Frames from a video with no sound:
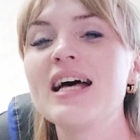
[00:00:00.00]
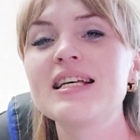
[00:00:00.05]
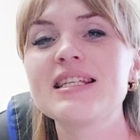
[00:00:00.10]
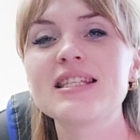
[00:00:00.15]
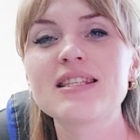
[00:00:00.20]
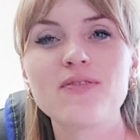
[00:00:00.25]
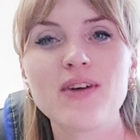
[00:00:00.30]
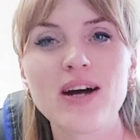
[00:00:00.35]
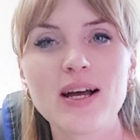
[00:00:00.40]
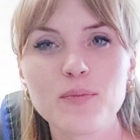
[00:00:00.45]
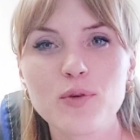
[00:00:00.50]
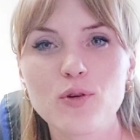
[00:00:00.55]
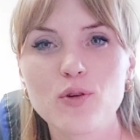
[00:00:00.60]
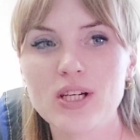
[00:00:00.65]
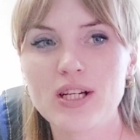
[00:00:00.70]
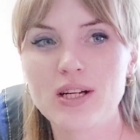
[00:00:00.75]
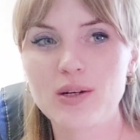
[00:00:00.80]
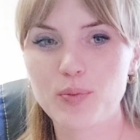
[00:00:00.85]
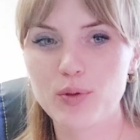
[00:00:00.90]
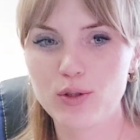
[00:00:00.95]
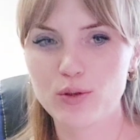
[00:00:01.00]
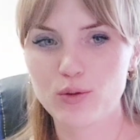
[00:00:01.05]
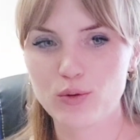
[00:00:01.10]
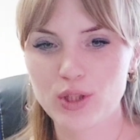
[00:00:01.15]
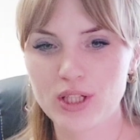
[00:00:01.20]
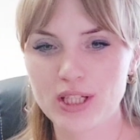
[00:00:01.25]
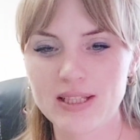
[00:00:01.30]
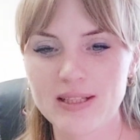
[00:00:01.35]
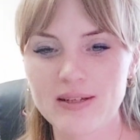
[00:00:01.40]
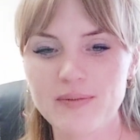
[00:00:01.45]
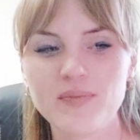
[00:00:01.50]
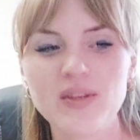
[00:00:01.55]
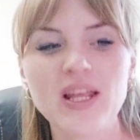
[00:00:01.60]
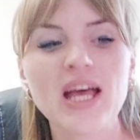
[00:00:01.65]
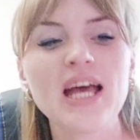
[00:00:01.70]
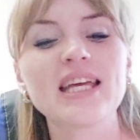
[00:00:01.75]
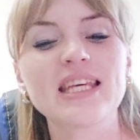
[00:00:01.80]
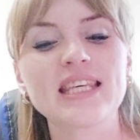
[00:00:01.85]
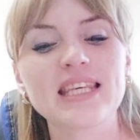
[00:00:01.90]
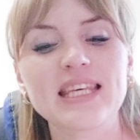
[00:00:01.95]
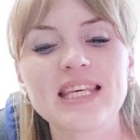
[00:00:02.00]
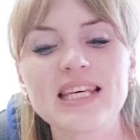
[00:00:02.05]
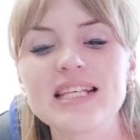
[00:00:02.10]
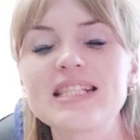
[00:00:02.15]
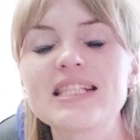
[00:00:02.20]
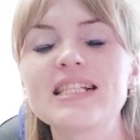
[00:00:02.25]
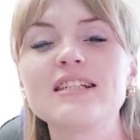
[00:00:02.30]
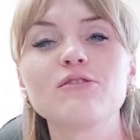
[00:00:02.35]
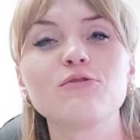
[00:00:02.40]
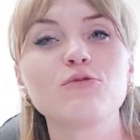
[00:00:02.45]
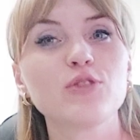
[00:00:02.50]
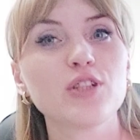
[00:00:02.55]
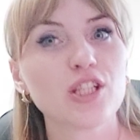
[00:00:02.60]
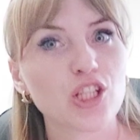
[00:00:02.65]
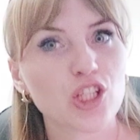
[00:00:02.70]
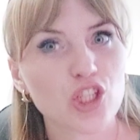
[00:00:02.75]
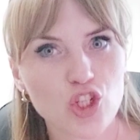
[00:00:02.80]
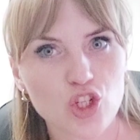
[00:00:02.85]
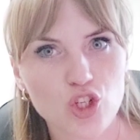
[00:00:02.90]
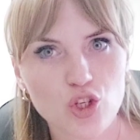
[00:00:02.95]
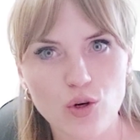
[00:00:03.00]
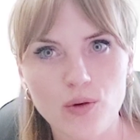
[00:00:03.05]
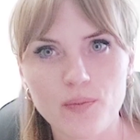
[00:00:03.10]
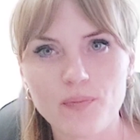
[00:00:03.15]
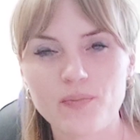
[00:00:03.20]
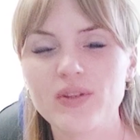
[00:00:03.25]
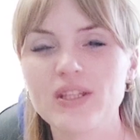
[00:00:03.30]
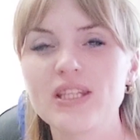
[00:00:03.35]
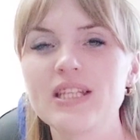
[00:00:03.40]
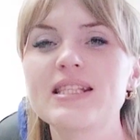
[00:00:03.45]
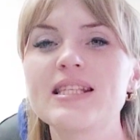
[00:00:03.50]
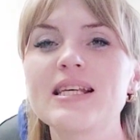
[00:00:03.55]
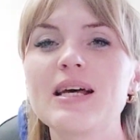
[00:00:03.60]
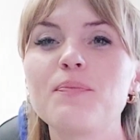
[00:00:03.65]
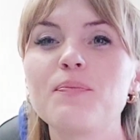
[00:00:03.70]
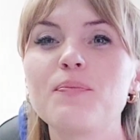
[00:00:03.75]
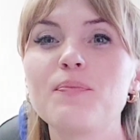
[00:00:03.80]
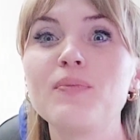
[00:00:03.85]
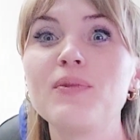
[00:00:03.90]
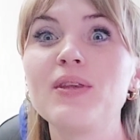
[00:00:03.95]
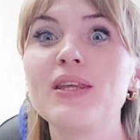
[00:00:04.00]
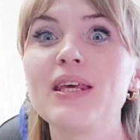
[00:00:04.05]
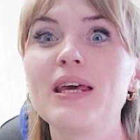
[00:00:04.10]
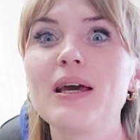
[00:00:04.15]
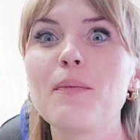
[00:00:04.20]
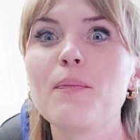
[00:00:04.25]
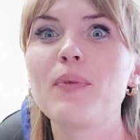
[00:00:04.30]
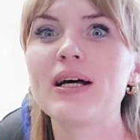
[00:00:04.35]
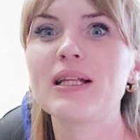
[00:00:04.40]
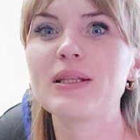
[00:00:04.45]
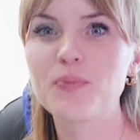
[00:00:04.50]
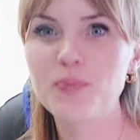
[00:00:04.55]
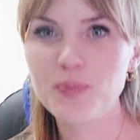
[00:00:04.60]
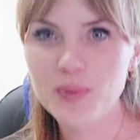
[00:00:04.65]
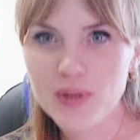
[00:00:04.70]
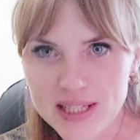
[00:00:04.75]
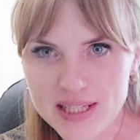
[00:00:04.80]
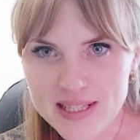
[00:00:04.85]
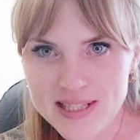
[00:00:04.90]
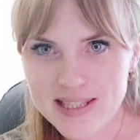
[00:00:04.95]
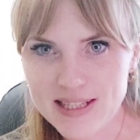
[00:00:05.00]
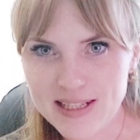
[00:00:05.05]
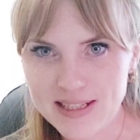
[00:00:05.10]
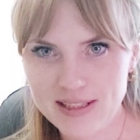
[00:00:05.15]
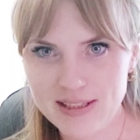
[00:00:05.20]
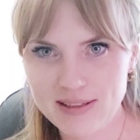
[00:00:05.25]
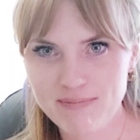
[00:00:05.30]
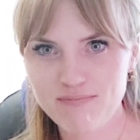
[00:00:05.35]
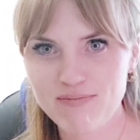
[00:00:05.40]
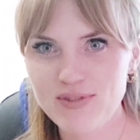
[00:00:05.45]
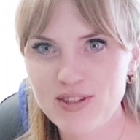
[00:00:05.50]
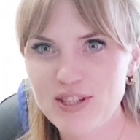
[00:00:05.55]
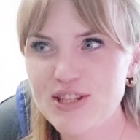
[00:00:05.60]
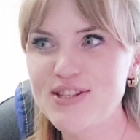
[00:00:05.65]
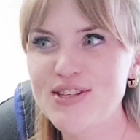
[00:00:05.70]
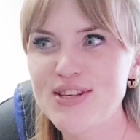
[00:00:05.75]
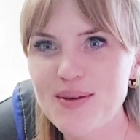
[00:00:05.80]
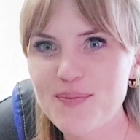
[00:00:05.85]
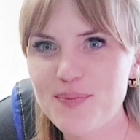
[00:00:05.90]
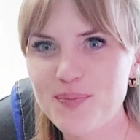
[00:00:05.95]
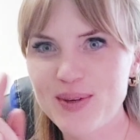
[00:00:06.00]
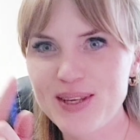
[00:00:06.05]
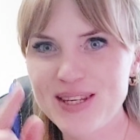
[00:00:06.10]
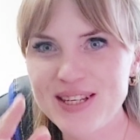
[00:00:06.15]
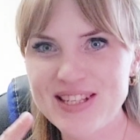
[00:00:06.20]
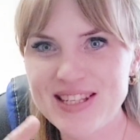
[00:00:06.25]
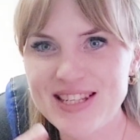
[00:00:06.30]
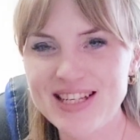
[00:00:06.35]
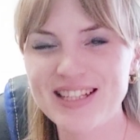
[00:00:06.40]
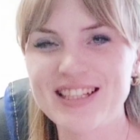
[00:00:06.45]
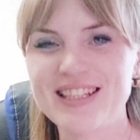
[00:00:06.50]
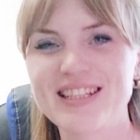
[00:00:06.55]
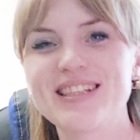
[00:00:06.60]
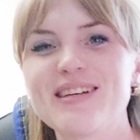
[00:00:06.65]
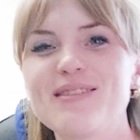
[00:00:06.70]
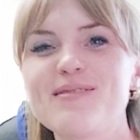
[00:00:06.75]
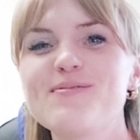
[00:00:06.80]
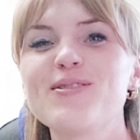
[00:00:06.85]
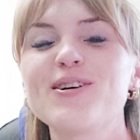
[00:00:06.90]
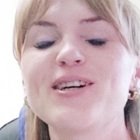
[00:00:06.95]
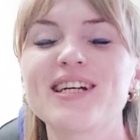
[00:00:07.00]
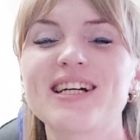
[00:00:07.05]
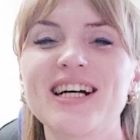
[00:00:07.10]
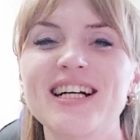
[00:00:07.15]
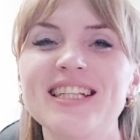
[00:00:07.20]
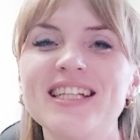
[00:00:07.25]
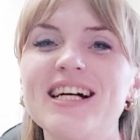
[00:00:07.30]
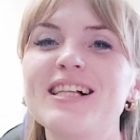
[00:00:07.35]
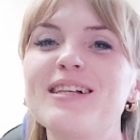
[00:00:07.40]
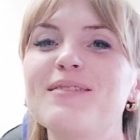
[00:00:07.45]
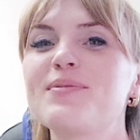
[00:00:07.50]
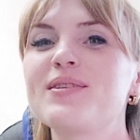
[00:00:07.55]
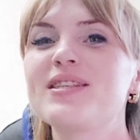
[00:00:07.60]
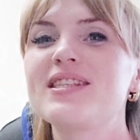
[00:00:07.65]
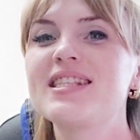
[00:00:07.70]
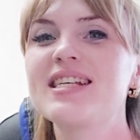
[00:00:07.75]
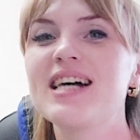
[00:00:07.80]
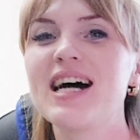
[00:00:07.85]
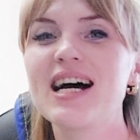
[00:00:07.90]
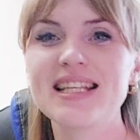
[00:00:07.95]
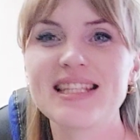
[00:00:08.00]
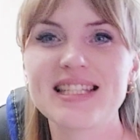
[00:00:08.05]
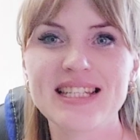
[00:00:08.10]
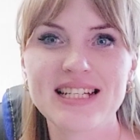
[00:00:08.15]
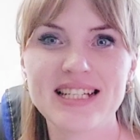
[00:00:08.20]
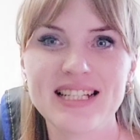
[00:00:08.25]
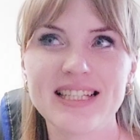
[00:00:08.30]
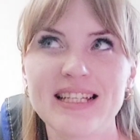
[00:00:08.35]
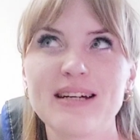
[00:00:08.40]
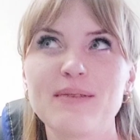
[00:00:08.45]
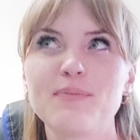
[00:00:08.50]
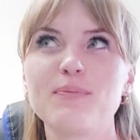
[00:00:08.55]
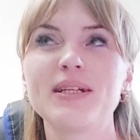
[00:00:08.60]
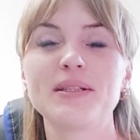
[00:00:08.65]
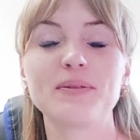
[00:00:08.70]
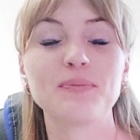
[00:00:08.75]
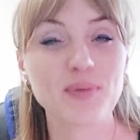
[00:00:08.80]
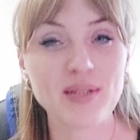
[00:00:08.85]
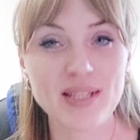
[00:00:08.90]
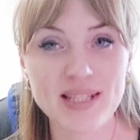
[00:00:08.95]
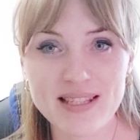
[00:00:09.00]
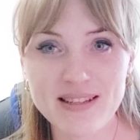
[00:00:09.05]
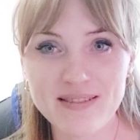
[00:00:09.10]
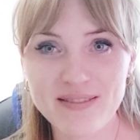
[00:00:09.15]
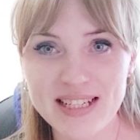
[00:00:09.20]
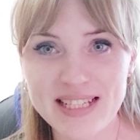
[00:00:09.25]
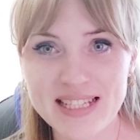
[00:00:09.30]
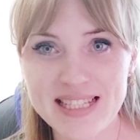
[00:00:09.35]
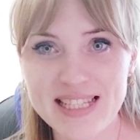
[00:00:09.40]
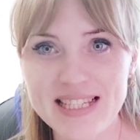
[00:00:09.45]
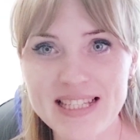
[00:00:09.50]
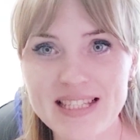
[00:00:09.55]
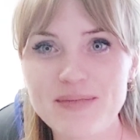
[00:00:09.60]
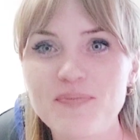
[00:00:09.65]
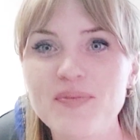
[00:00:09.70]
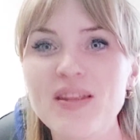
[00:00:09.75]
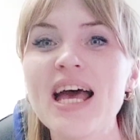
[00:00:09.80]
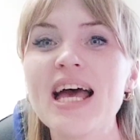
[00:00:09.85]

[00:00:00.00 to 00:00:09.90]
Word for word: С вами Ольга Придухина. Если вы еще не, за... не подписаны, не записаны на мой канал, обязательно подписывайтесь.